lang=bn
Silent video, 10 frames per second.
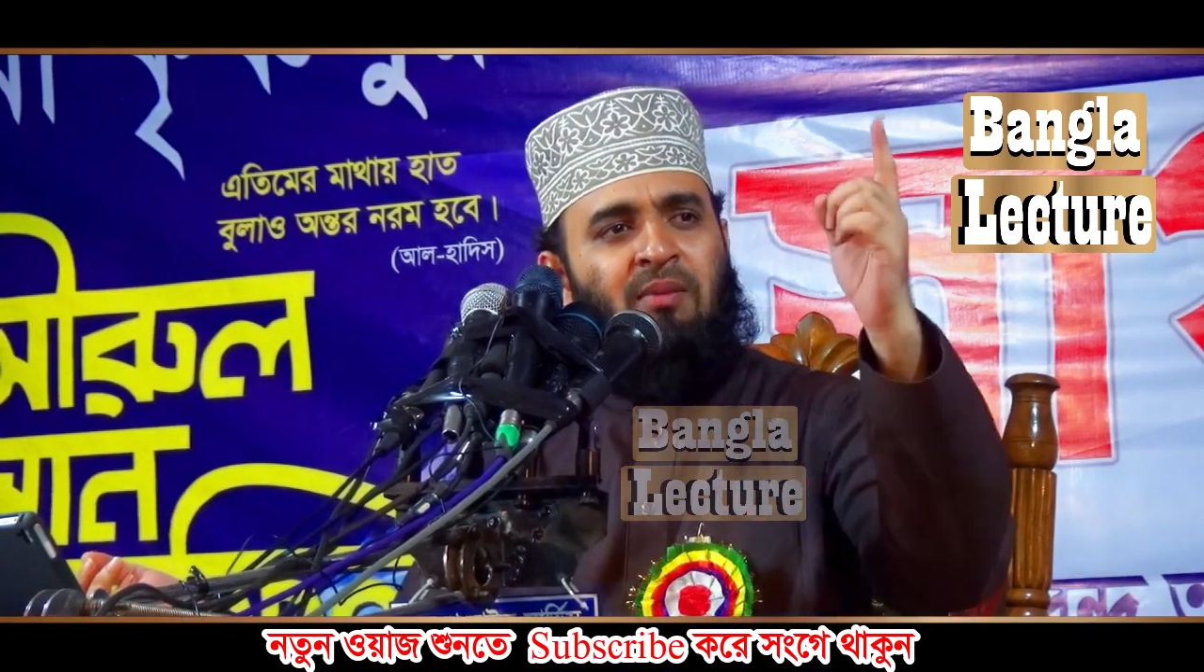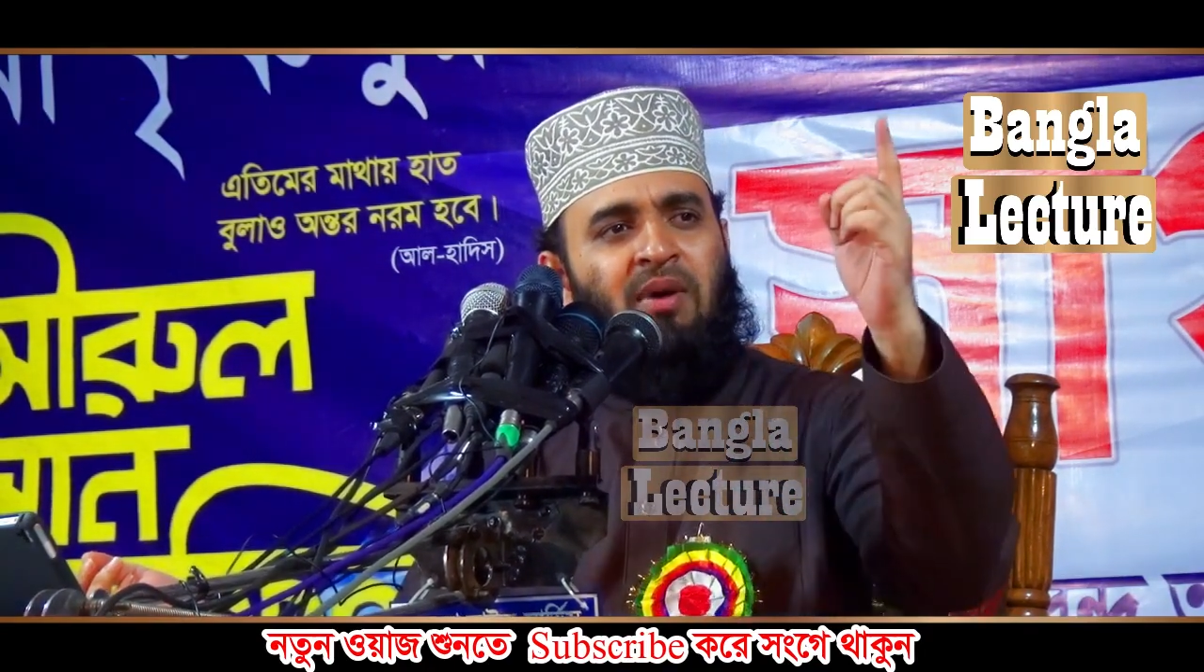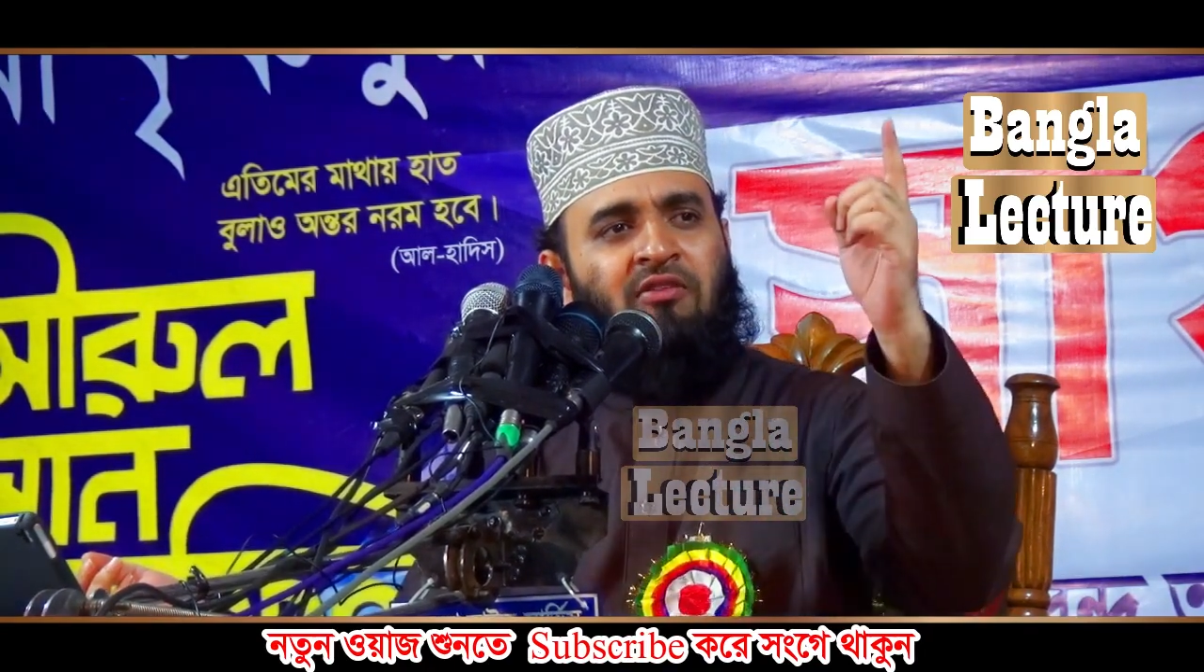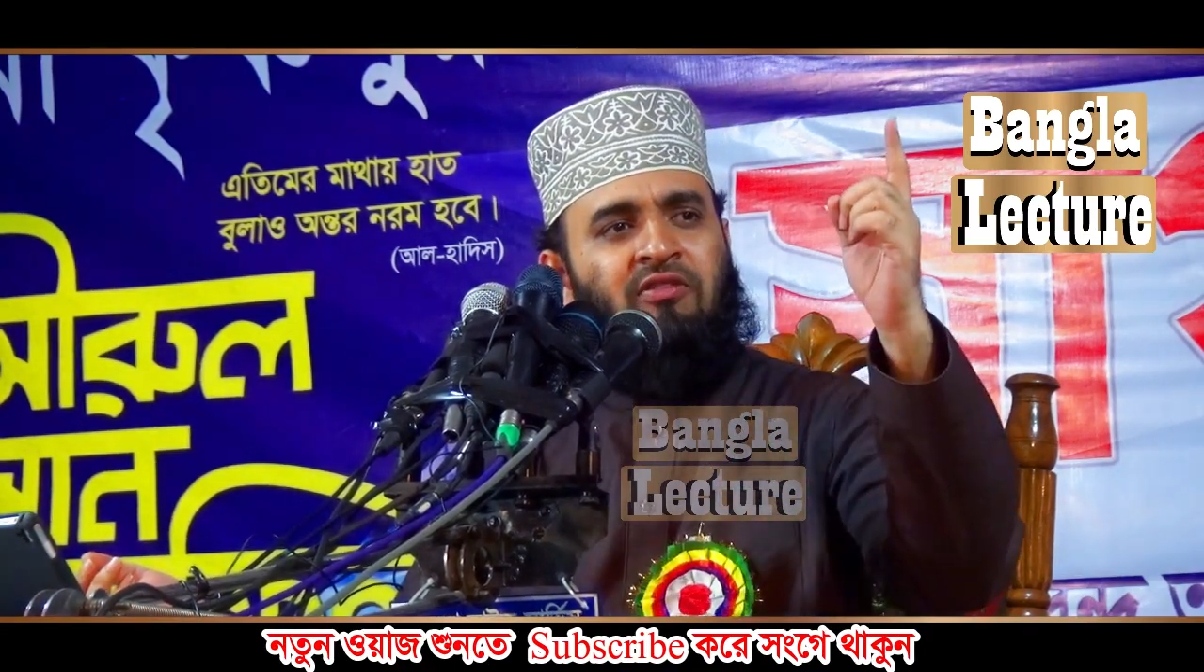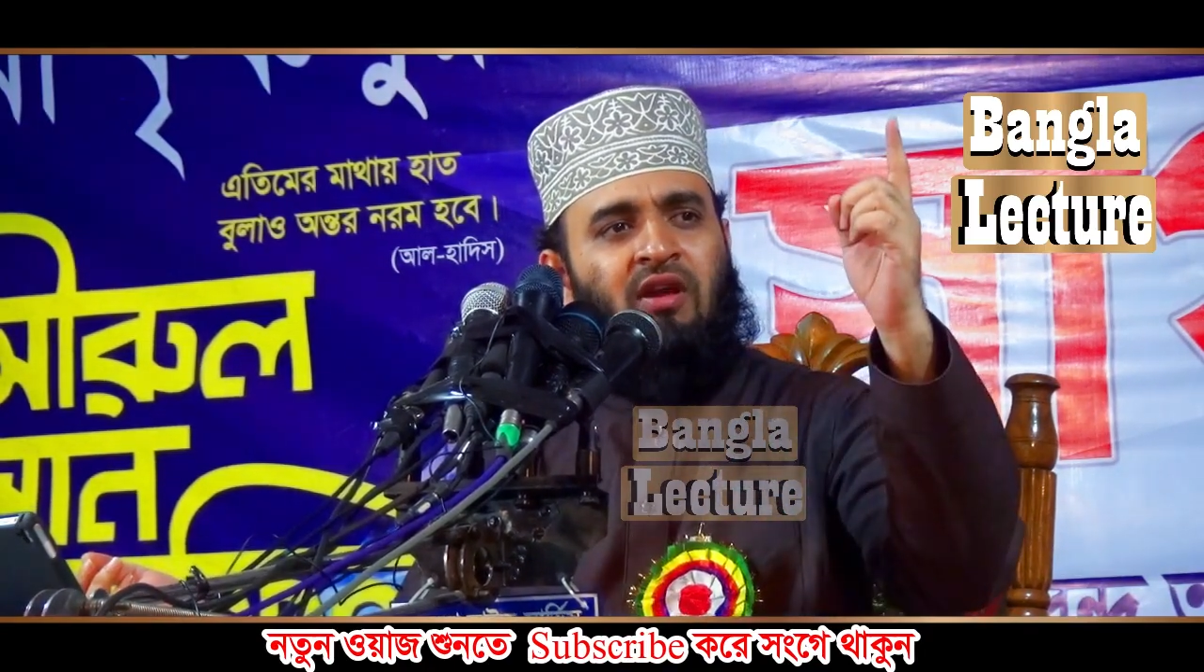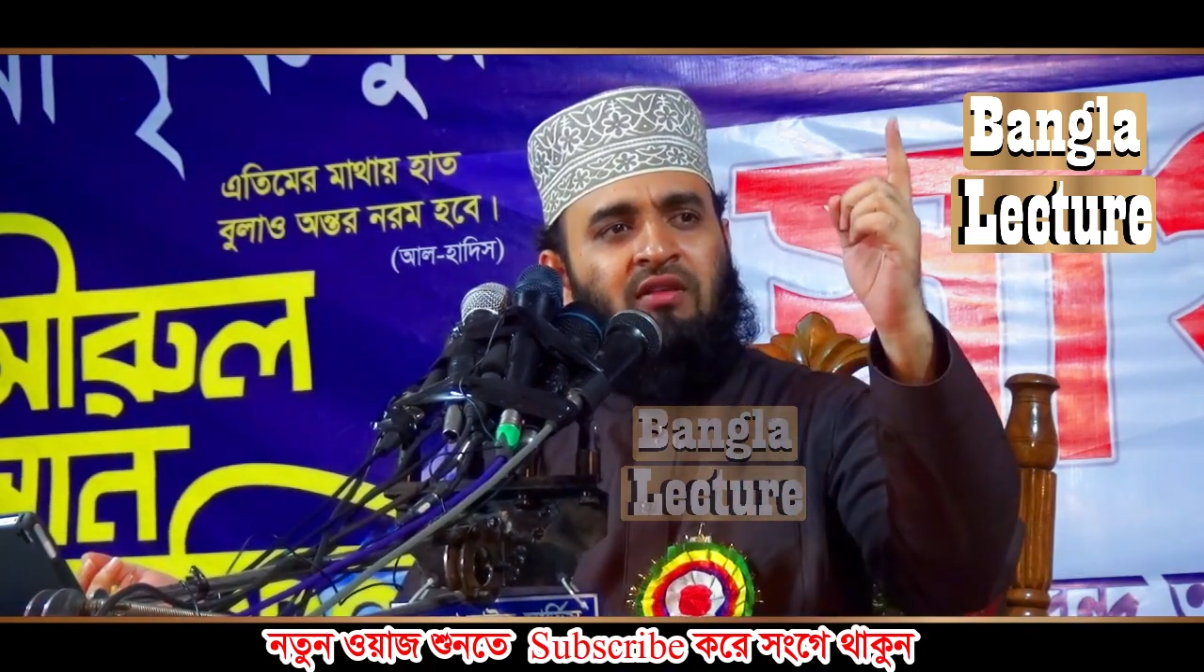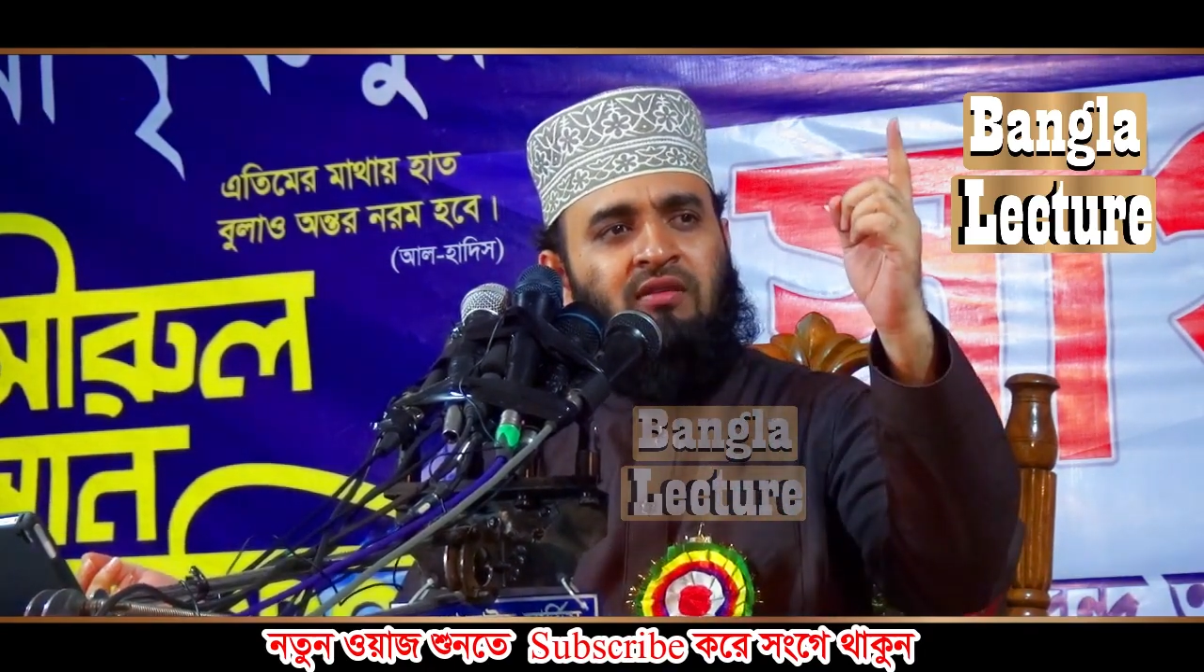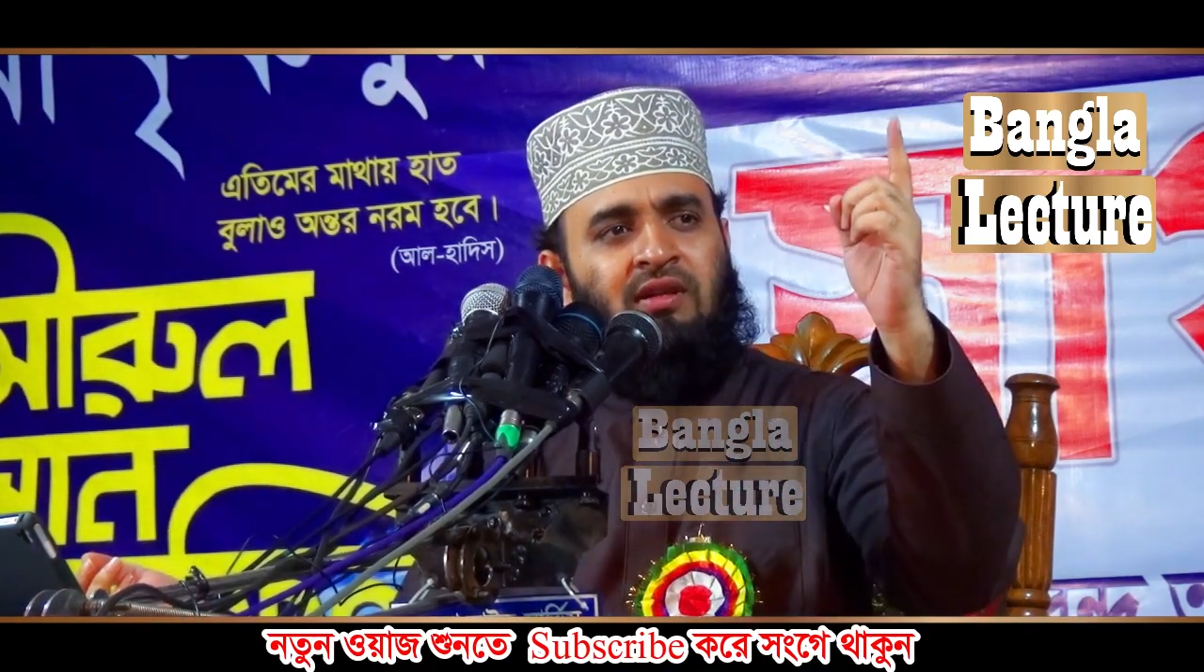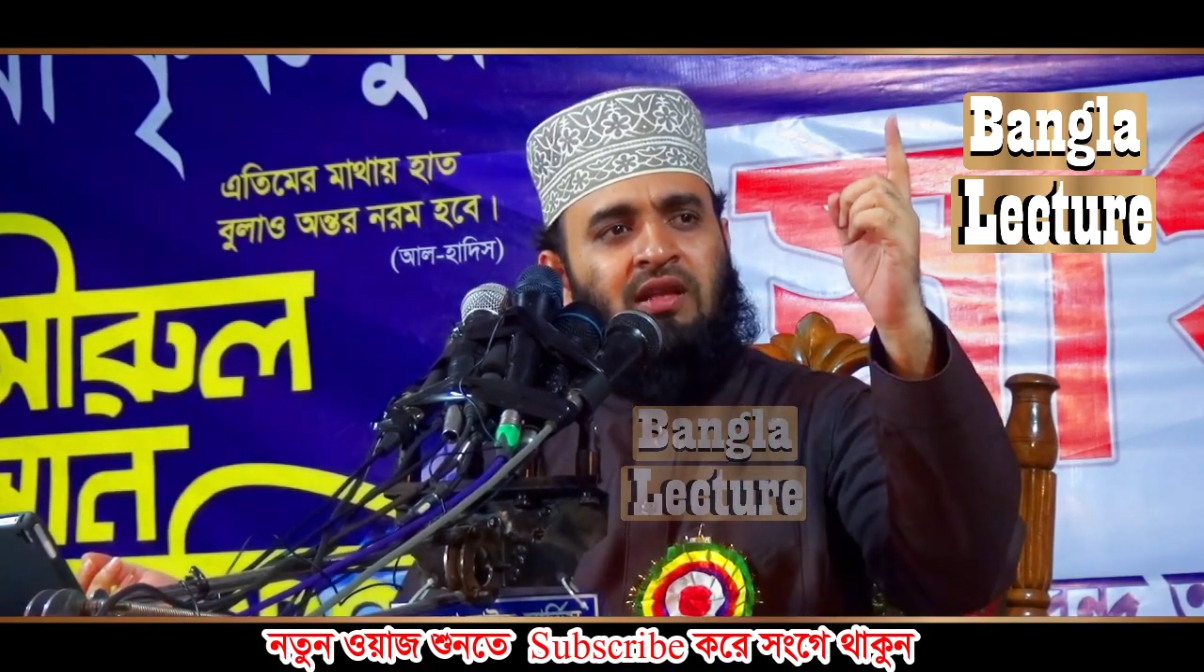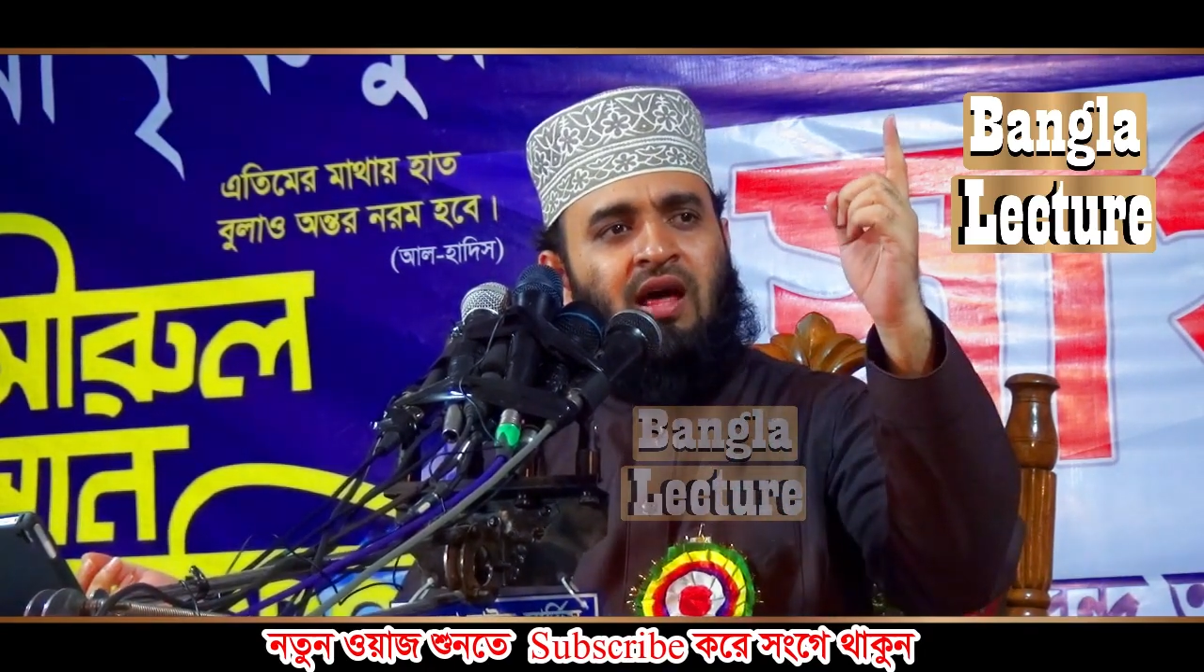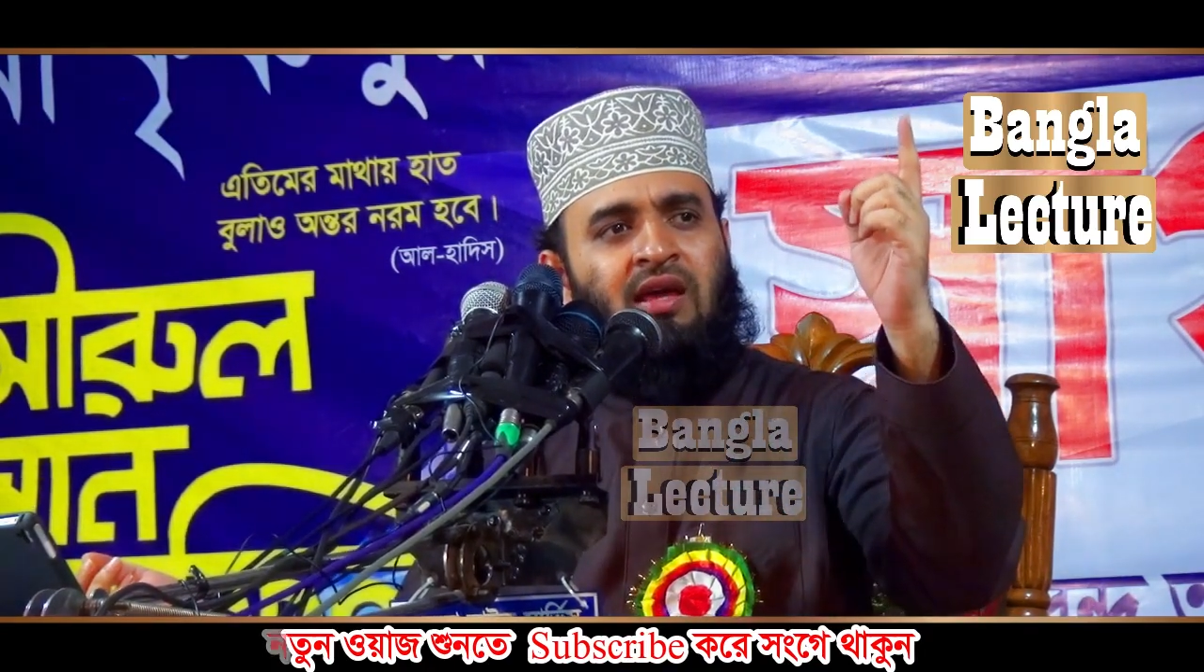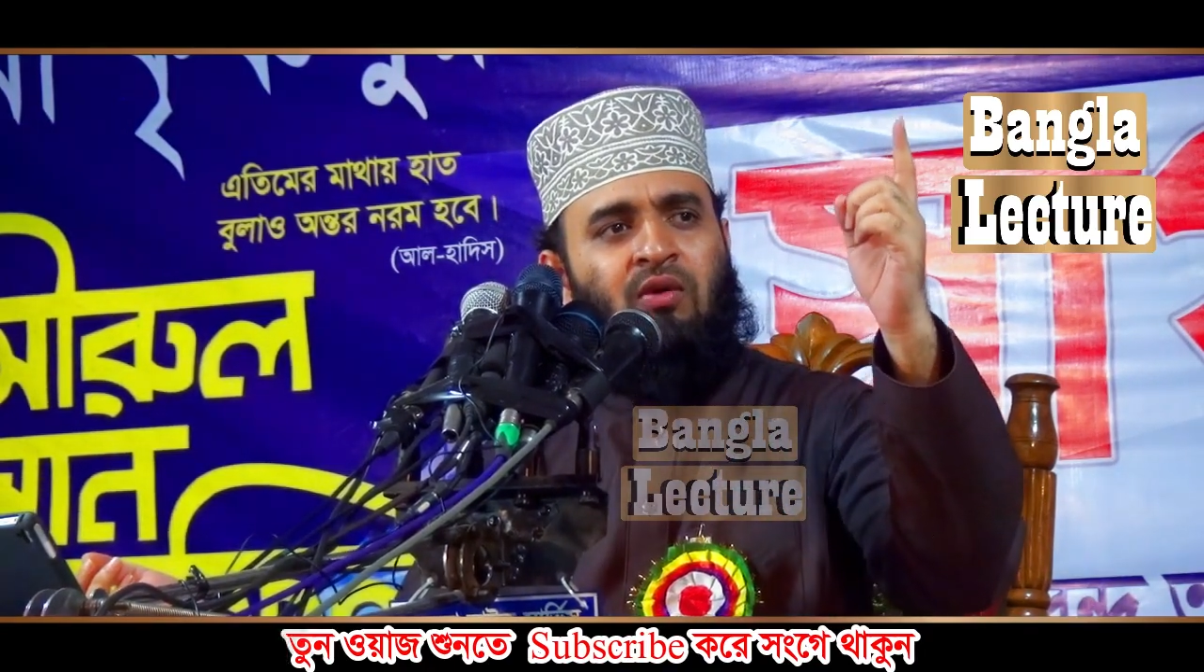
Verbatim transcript: মাকসরাতুল্লাহি